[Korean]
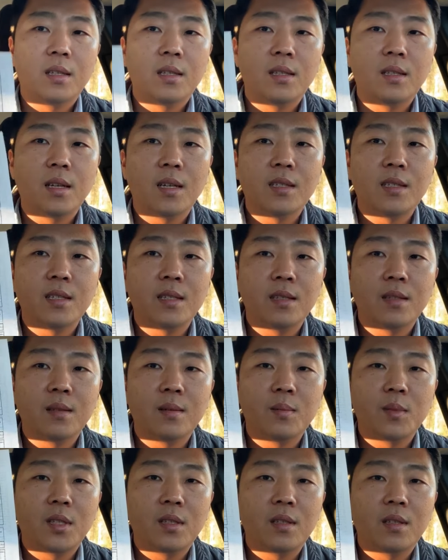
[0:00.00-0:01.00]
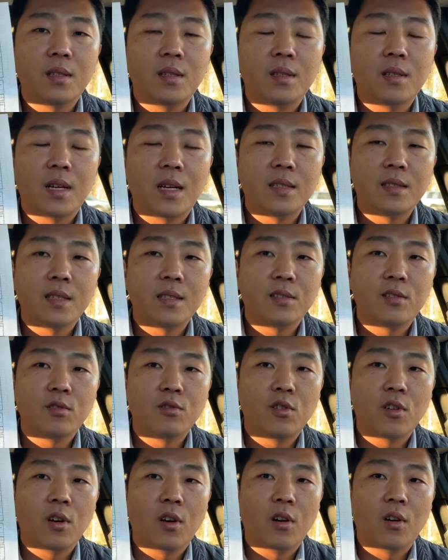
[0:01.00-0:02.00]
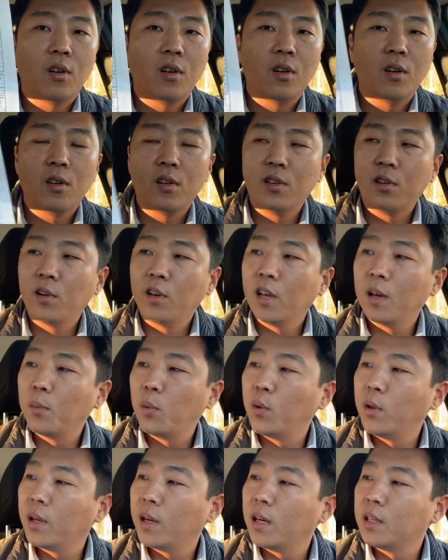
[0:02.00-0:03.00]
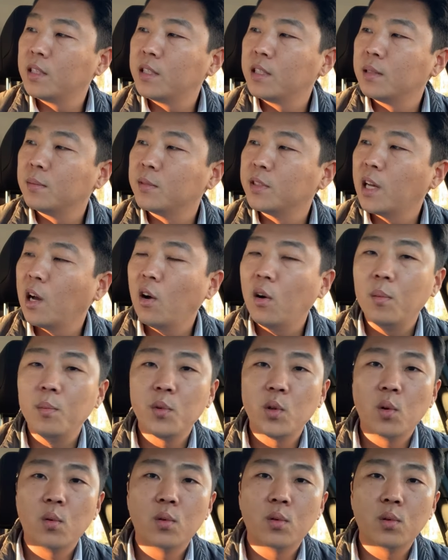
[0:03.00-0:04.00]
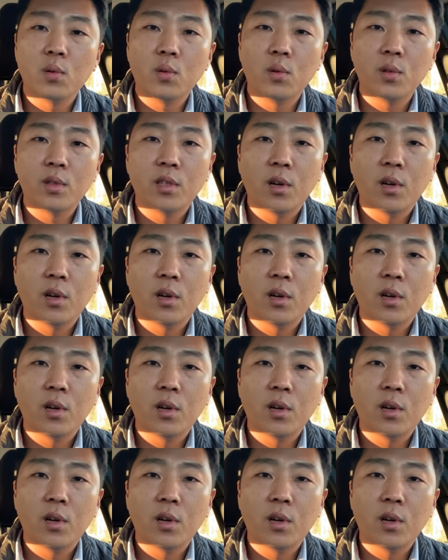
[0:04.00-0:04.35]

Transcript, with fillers: 이게 지금 이 라이센스고요 여기에 보니까 지금 상업용으로